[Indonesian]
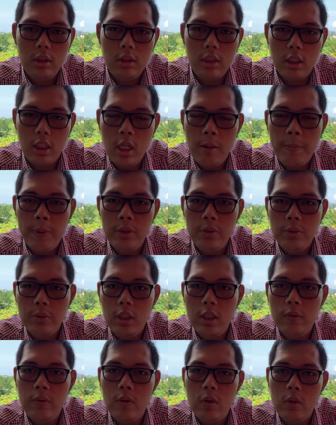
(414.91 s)
terdapat
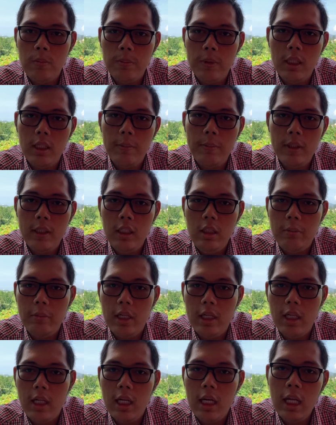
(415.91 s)
juga forum pendapat di
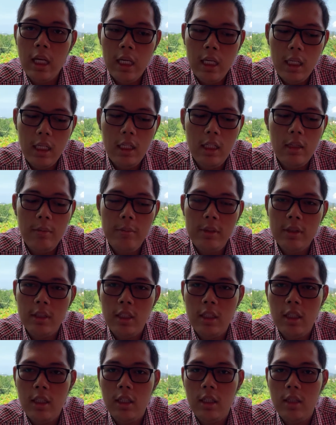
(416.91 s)
mana Anda
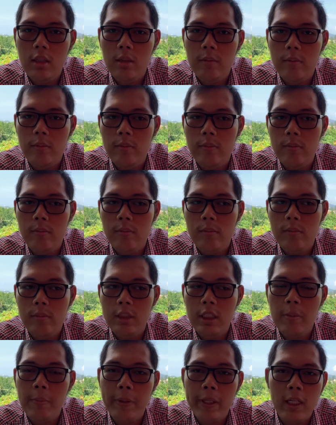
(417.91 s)
bisa
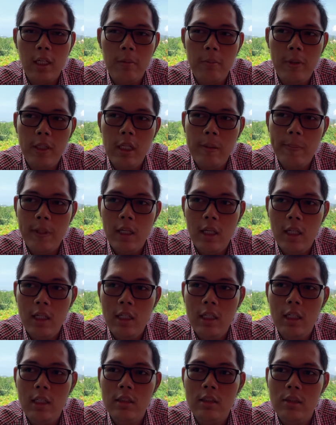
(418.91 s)
menyampaikan pendapat
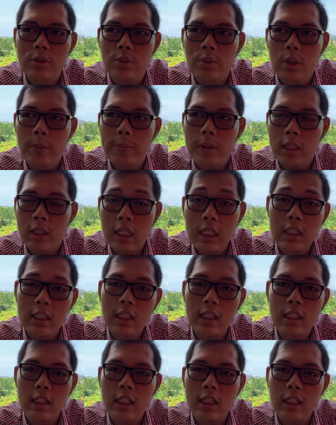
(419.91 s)
Anda sesuai
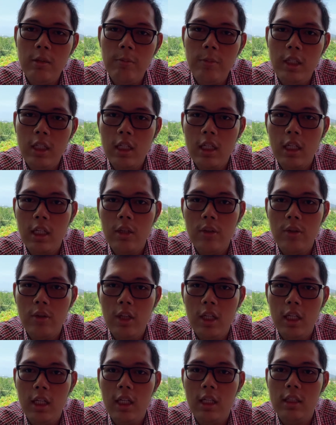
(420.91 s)
pertanyaan diberikan
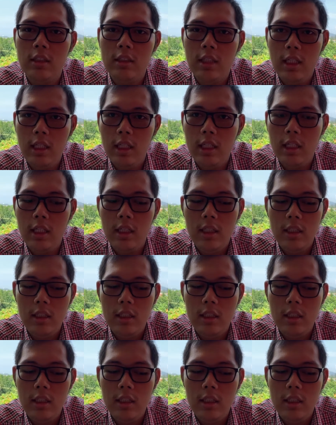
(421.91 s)
oleh saya.